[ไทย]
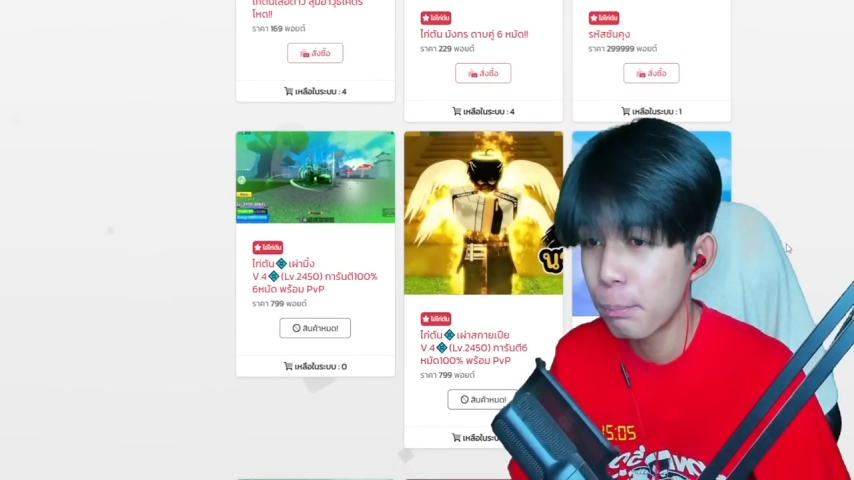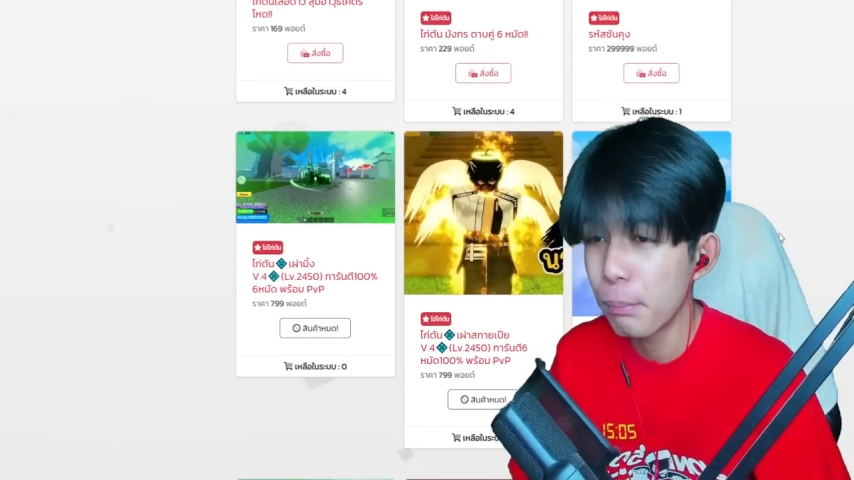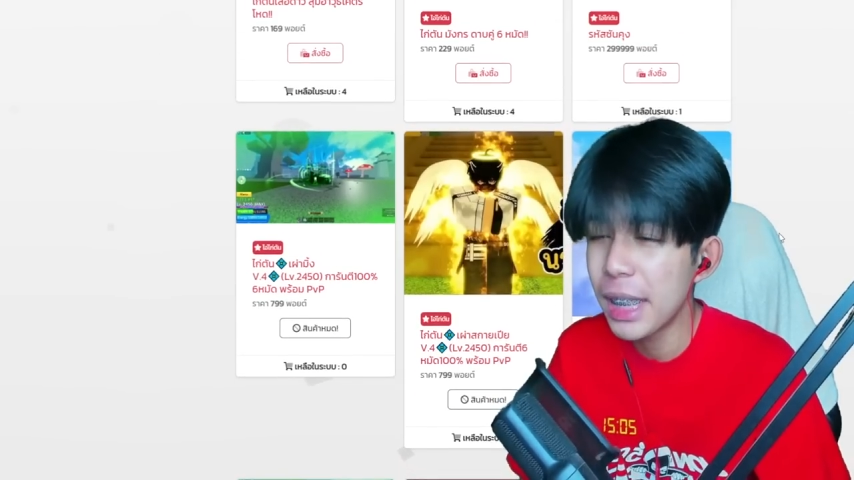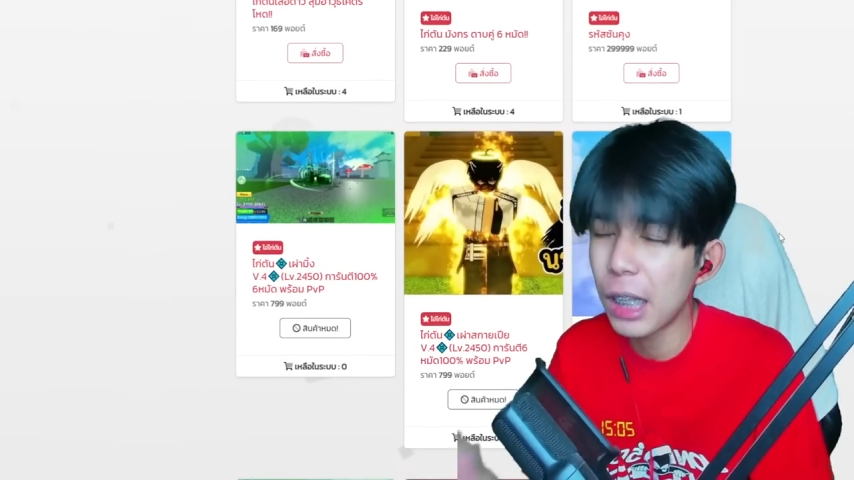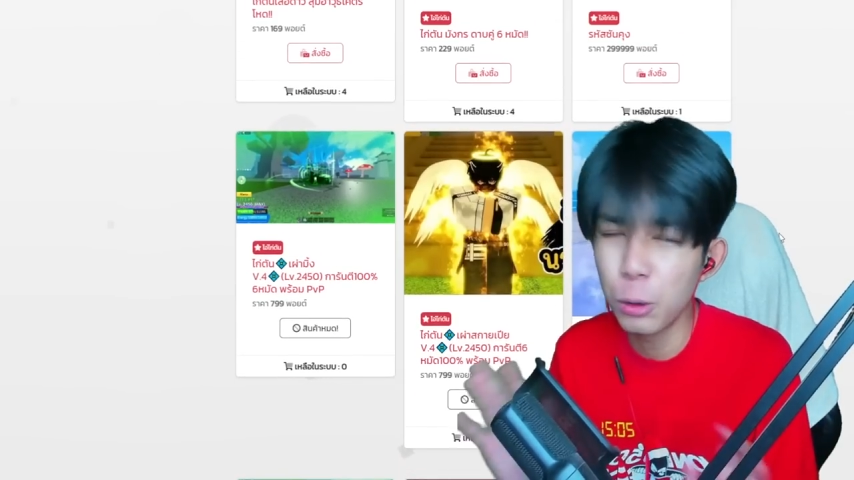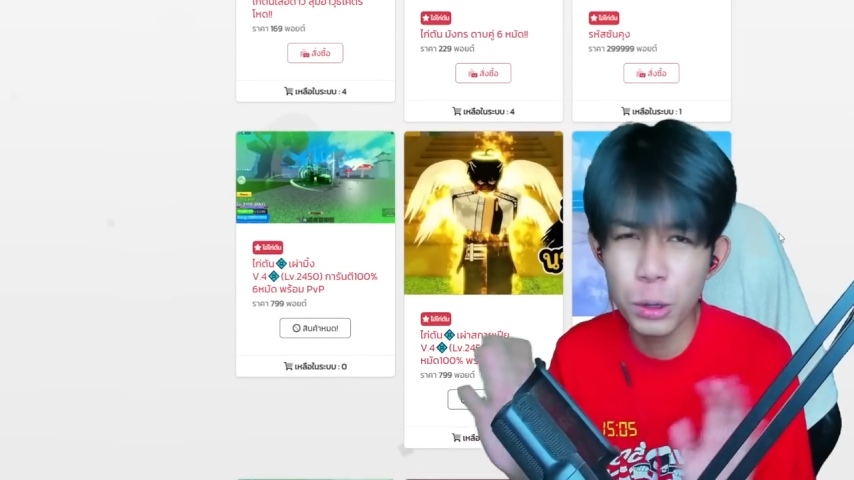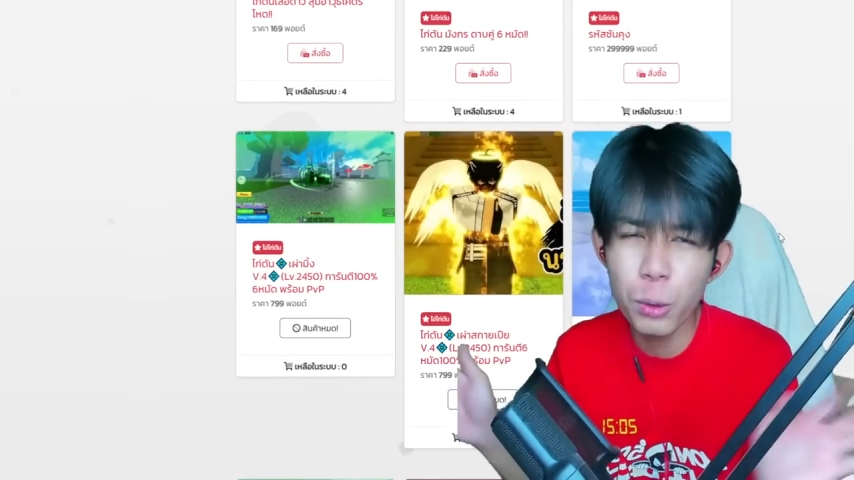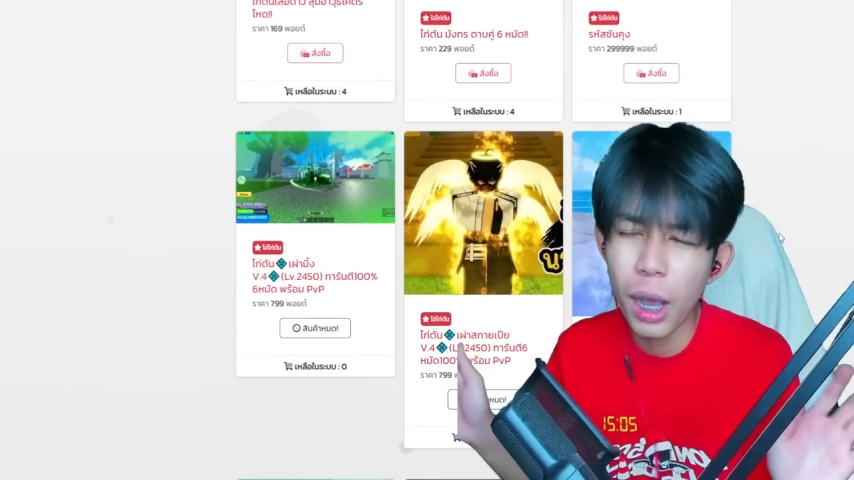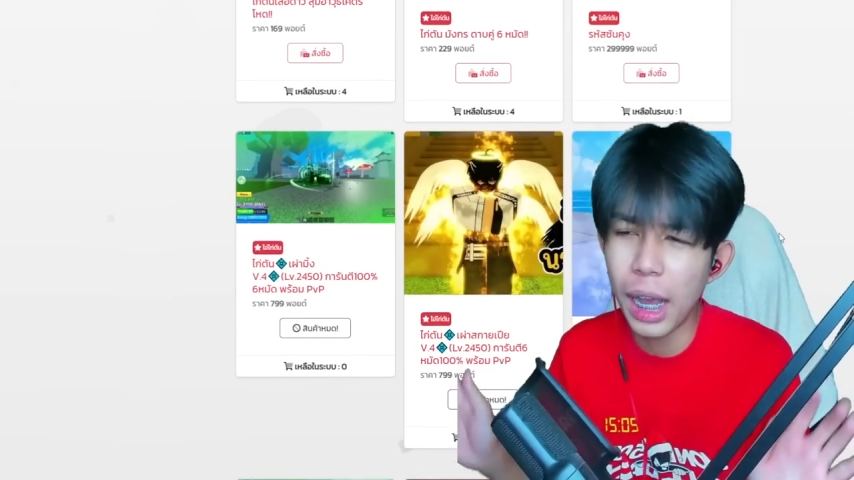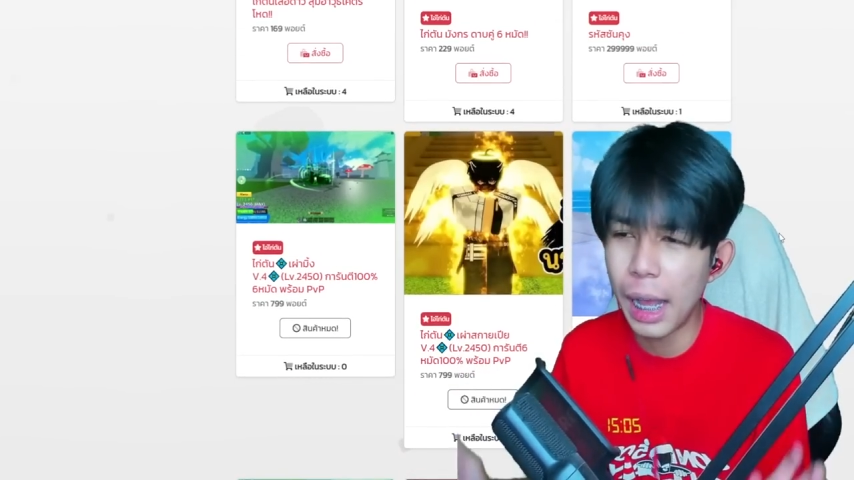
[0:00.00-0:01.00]
ไม่อยากลุ้นด
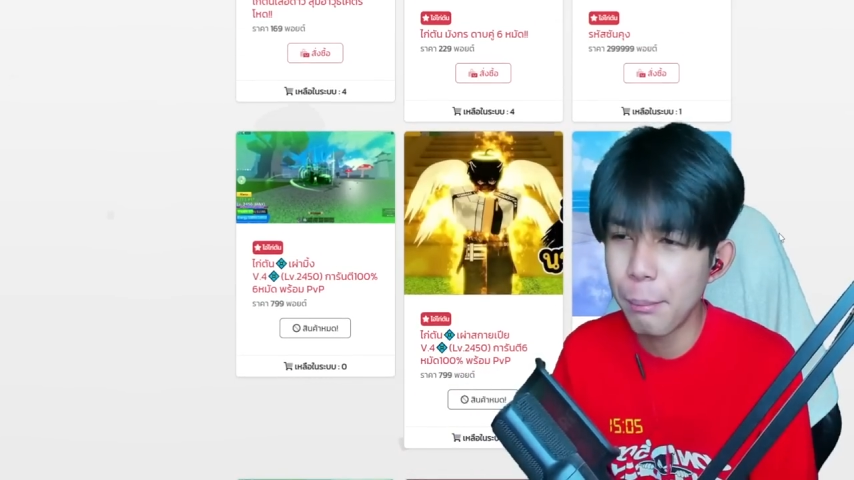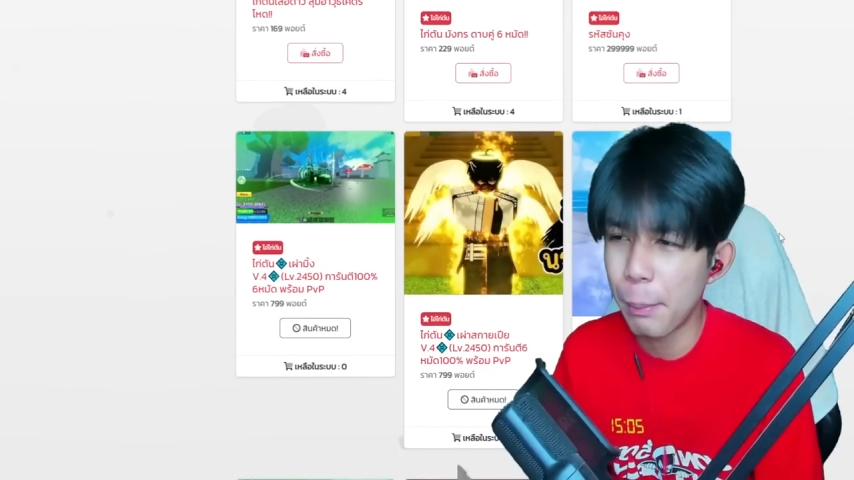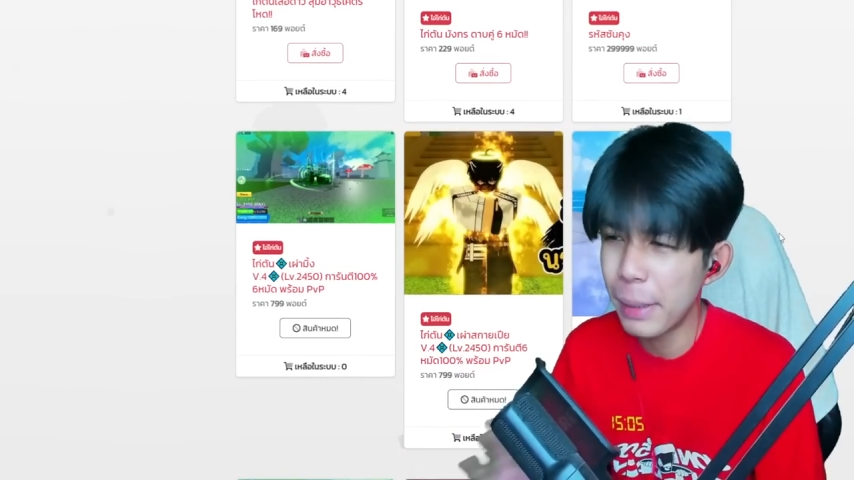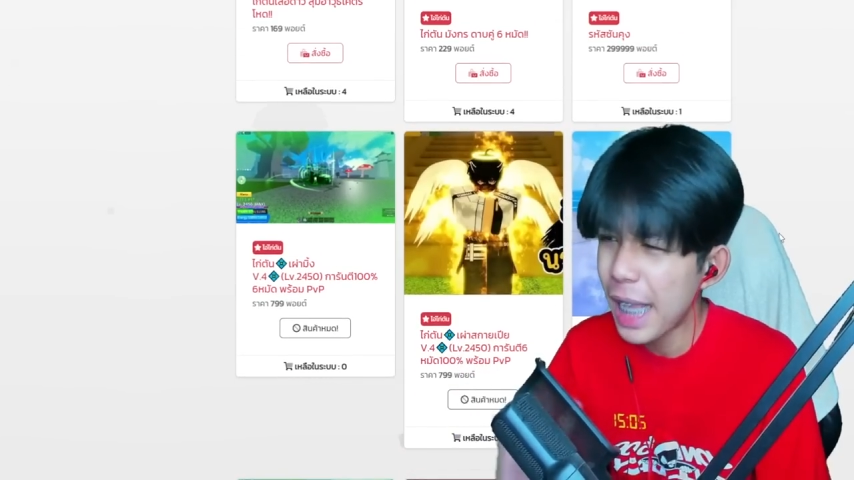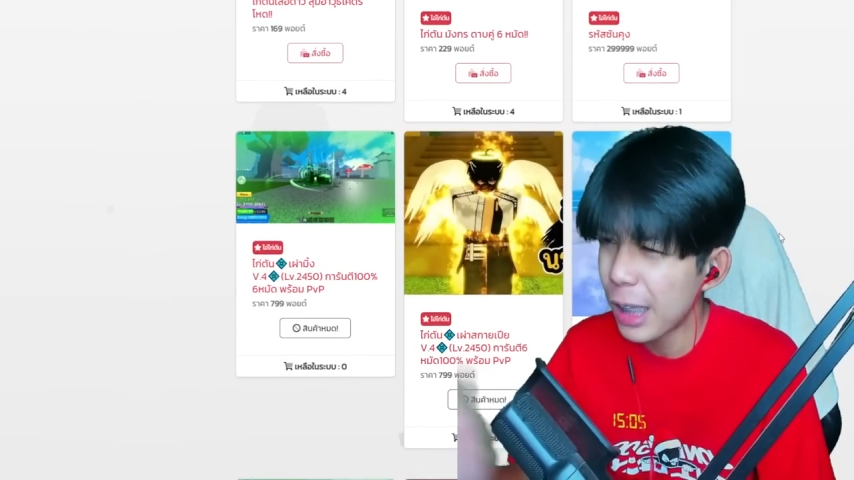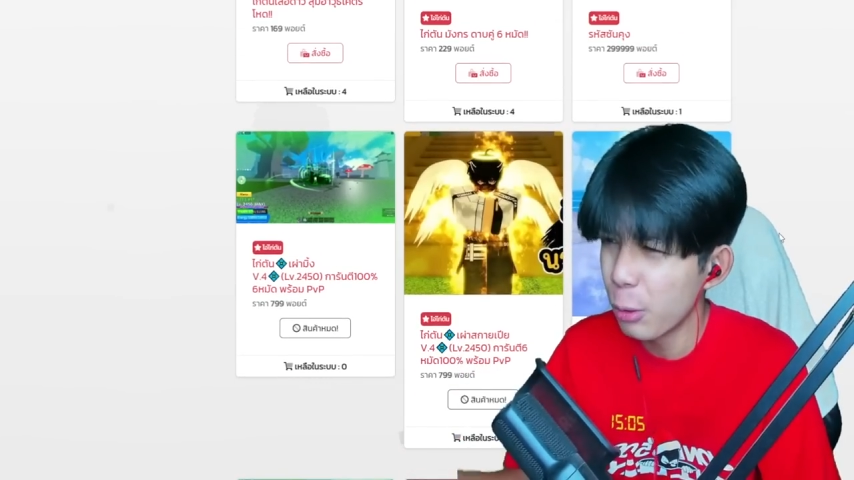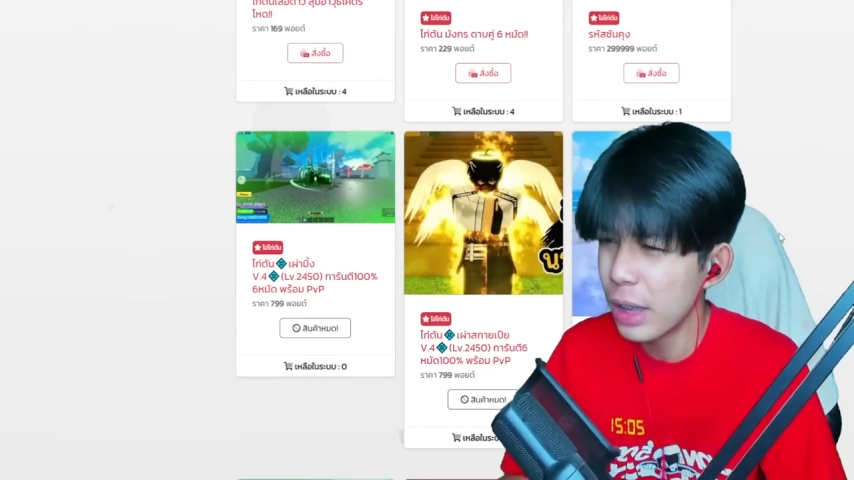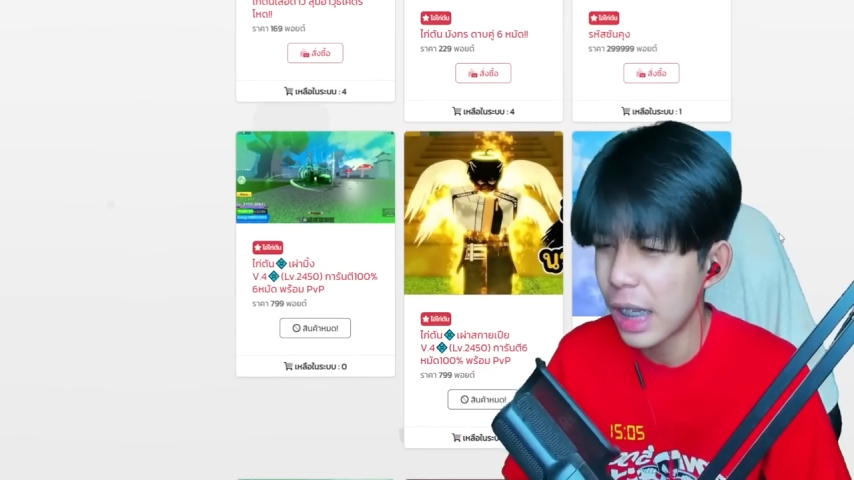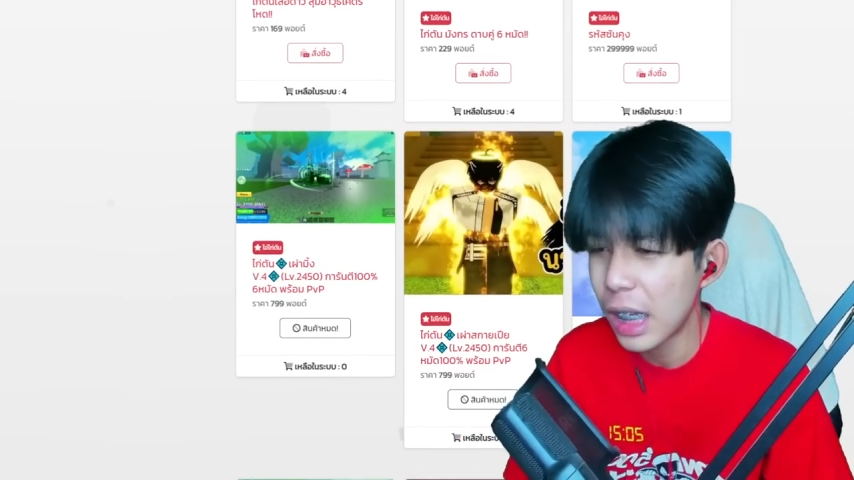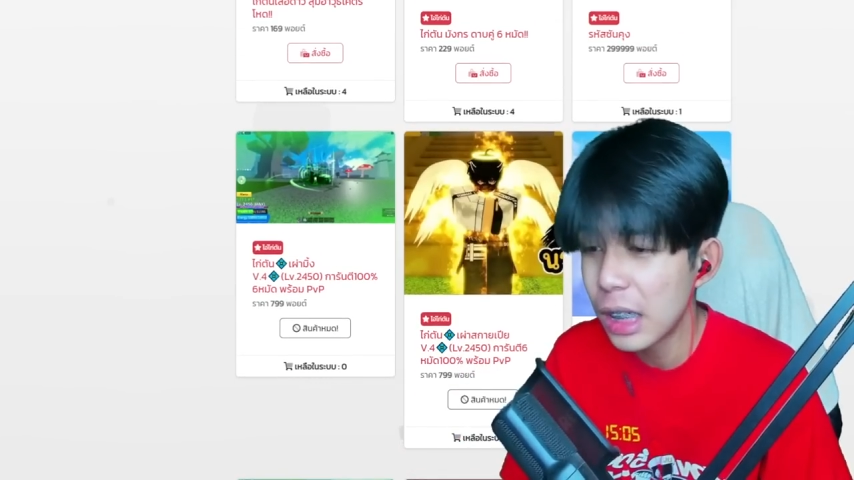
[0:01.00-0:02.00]
วงอ่ะแบบไม่อยากลุ้น
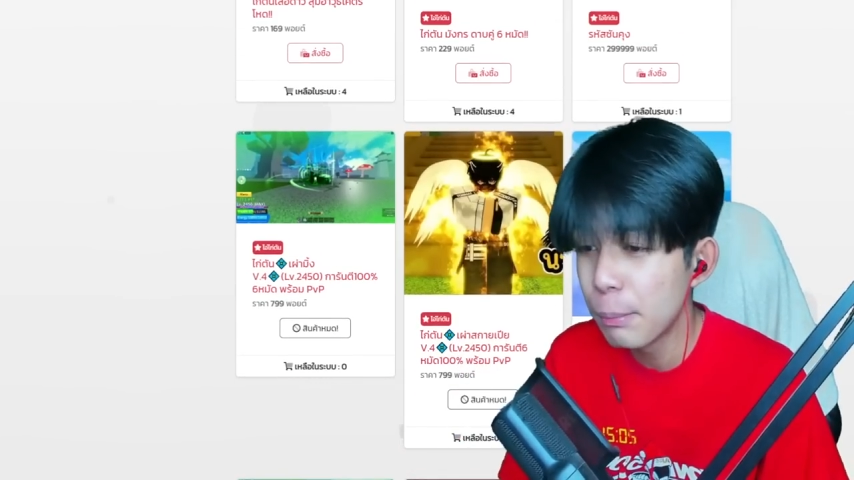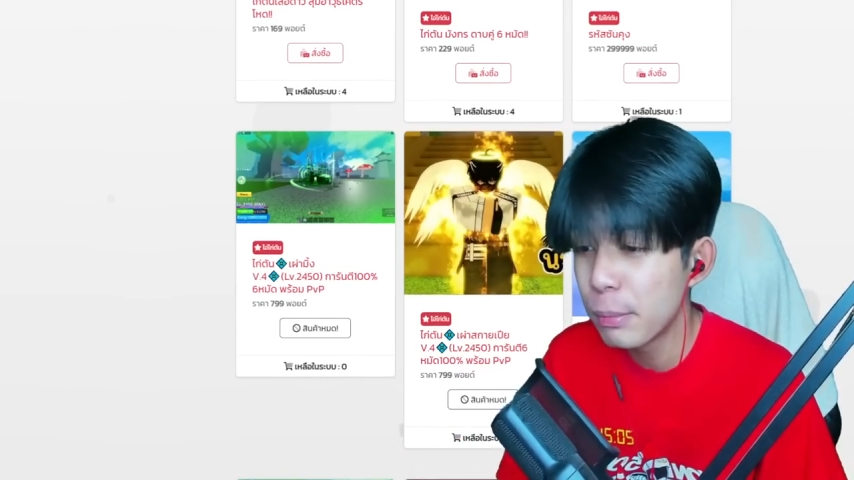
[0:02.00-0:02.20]
อ่ะก็คือจะ